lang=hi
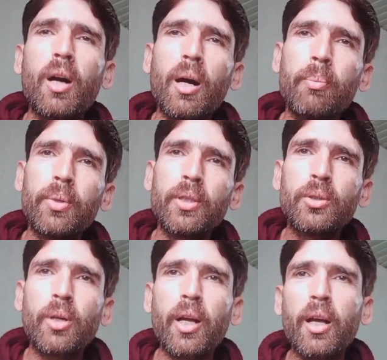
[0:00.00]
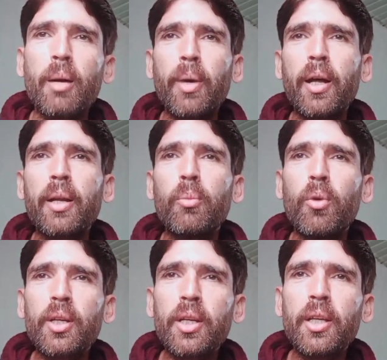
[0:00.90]
आप जो है हमारे
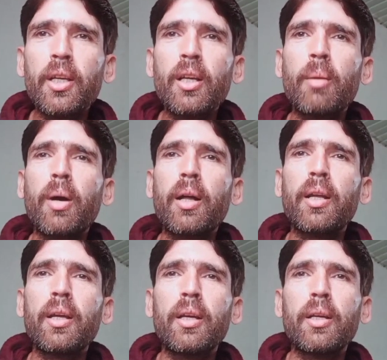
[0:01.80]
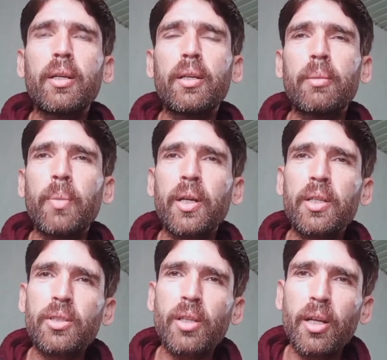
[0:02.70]
मुल्क की हमारे
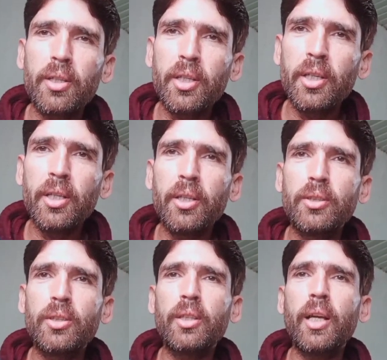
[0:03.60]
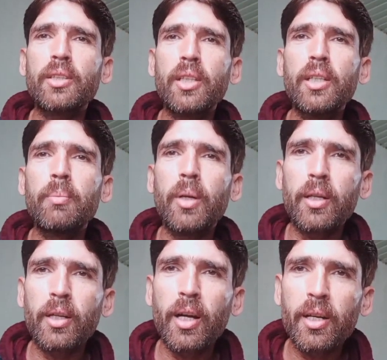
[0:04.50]
पाकिस्तान की इज़्ज़त ऐसे ही
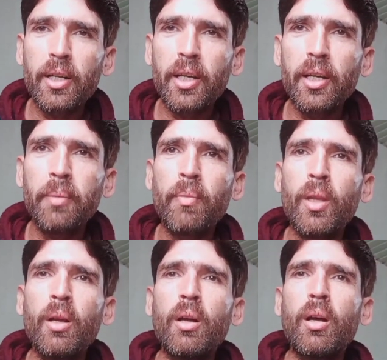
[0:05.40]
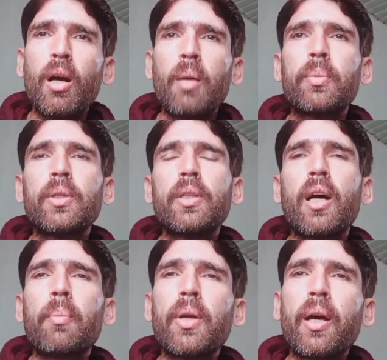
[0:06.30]
बरकरार रखें आप
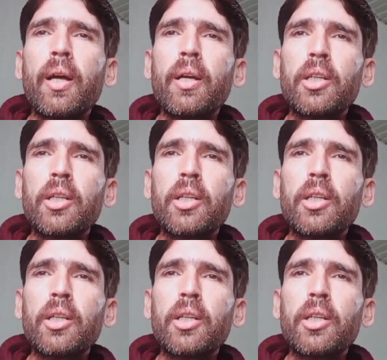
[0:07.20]
यहाँ पे आएँ